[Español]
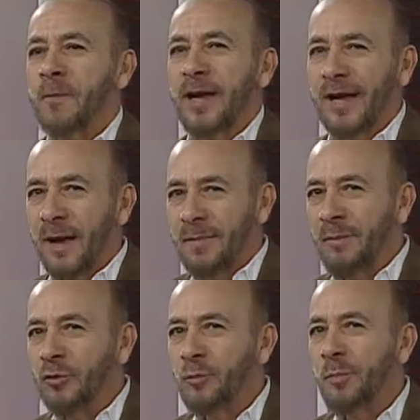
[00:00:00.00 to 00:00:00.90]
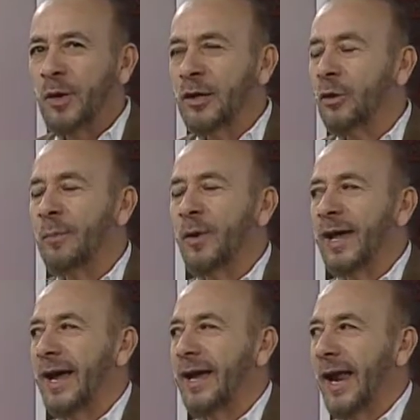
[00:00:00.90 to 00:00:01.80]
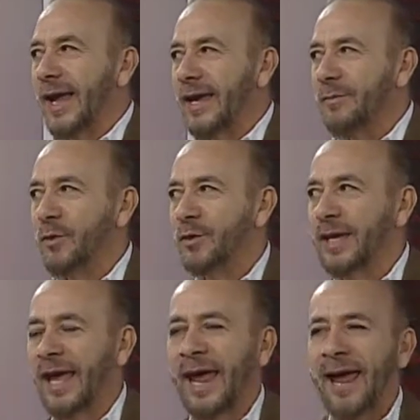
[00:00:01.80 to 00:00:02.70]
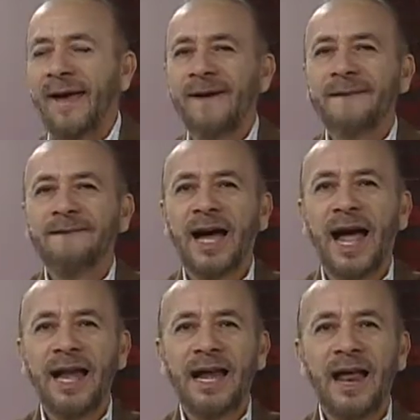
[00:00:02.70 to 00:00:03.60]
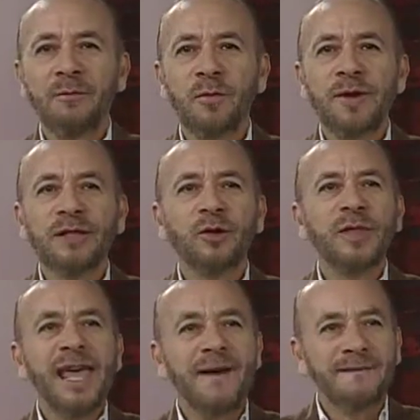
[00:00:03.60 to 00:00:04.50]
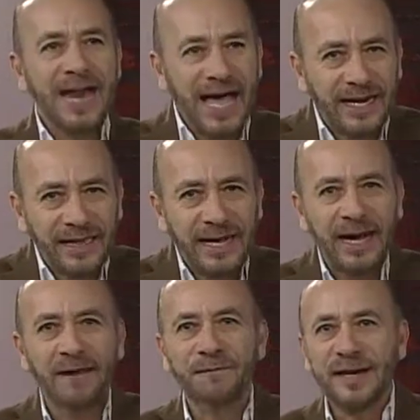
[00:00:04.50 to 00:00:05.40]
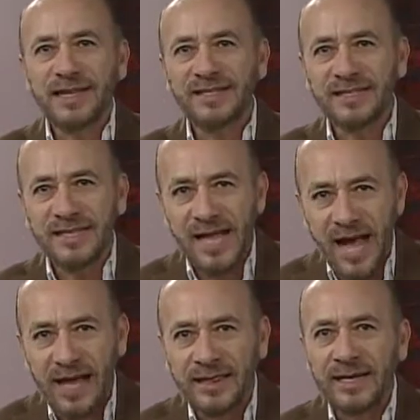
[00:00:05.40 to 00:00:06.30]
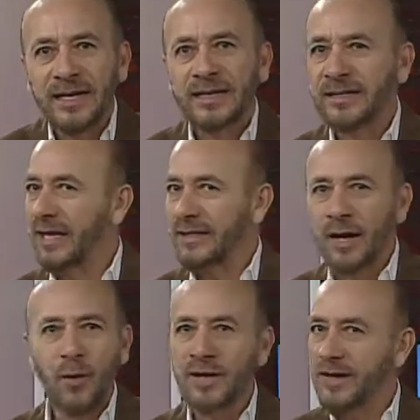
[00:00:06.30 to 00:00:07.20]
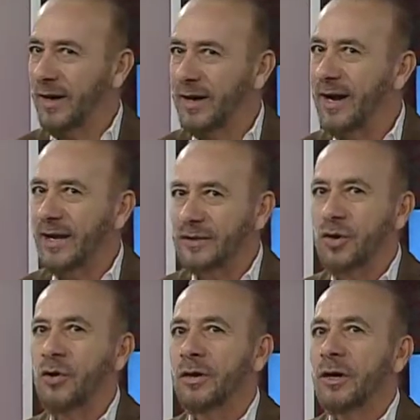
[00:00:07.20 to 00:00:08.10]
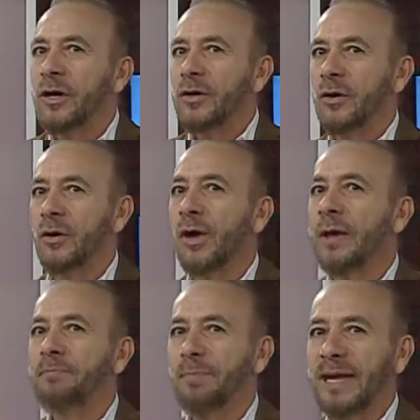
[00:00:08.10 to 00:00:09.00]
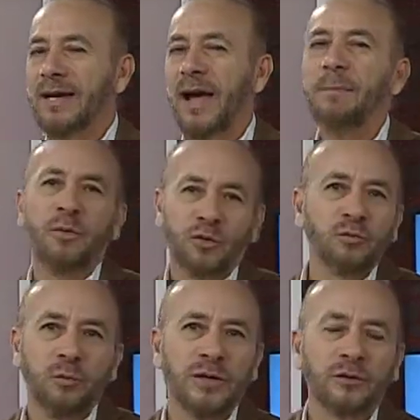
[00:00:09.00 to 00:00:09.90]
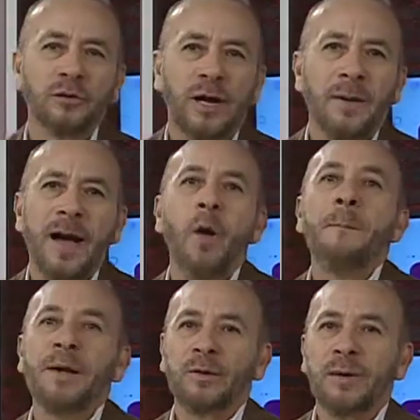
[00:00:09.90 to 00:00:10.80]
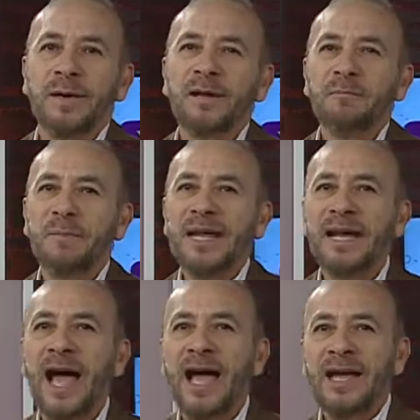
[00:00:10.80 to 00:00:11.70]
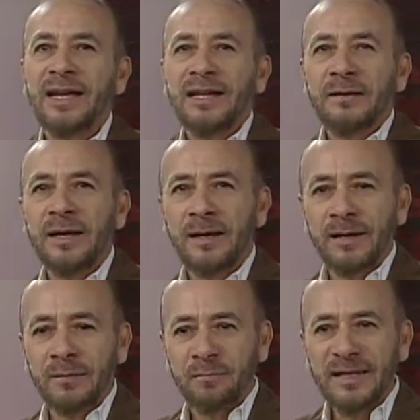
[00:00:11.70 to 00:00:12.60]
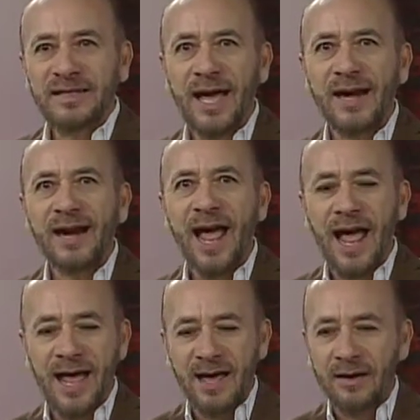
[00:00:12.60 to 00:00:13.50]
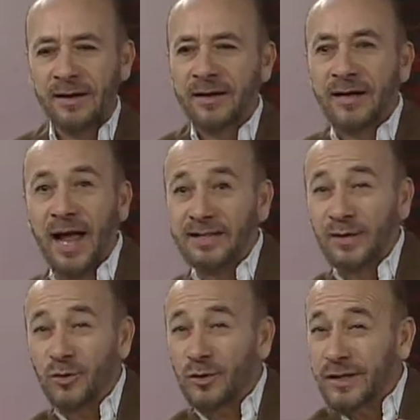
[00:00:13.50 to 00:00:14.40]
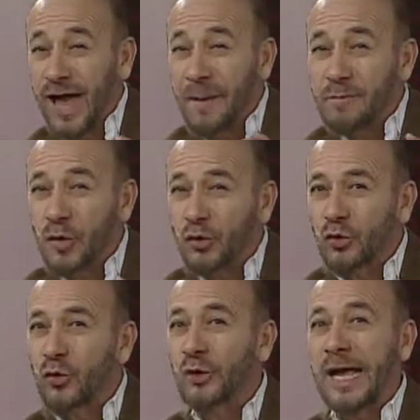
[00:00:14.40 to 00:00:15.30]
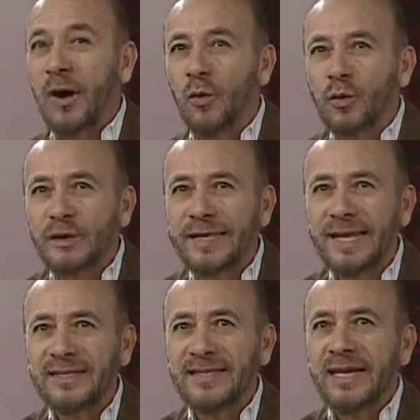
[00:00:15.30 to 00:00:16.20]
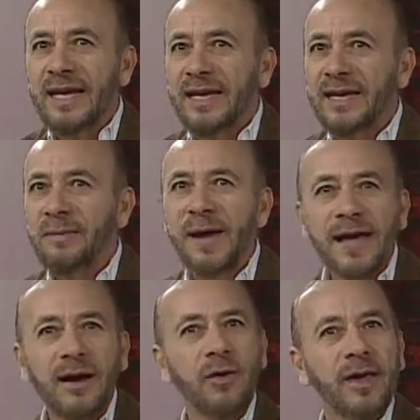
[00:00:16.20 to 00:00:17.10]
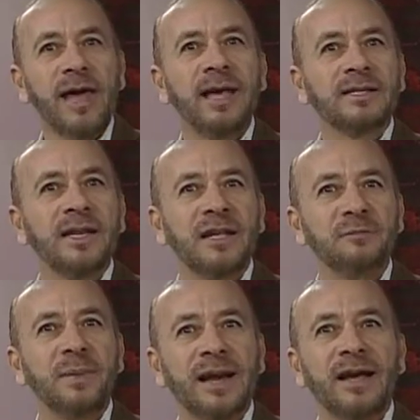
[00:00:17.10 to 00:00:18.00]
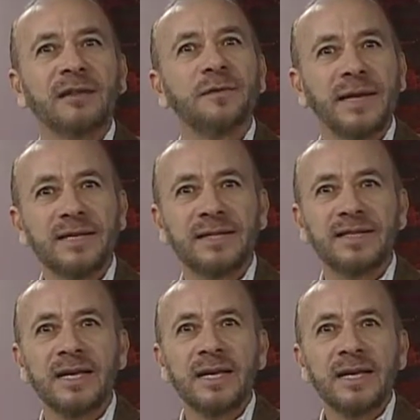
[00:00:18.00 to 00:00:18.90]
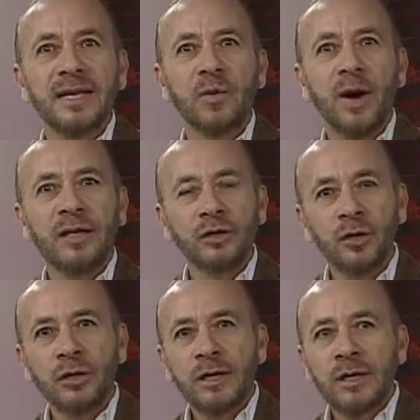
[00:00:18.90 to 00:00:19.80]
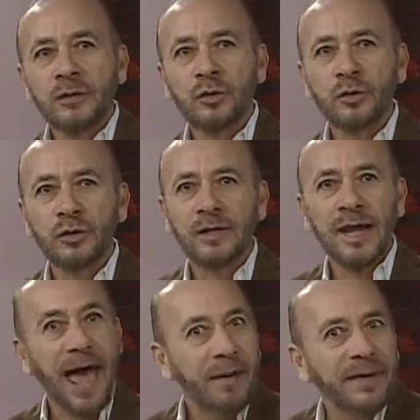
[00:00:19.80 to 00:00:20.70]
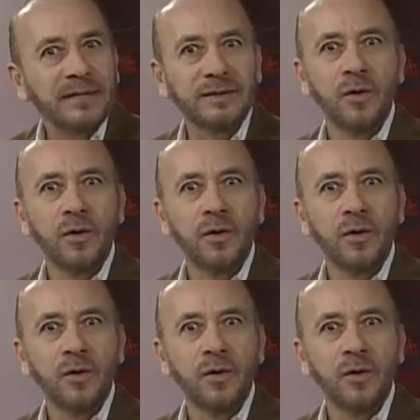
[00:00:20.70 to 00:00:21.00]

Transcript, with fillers: le cambiamos un poquito porque creímos que al, momento de hablar de la felicidad, ya sea en cualquier relación, yo creo que implica, por supuesto, trabajo, pero también implica eh, empezar a hacer unos cambios, unos ajustes y ver lo que hacen las parejas felices y cuáles son sus claves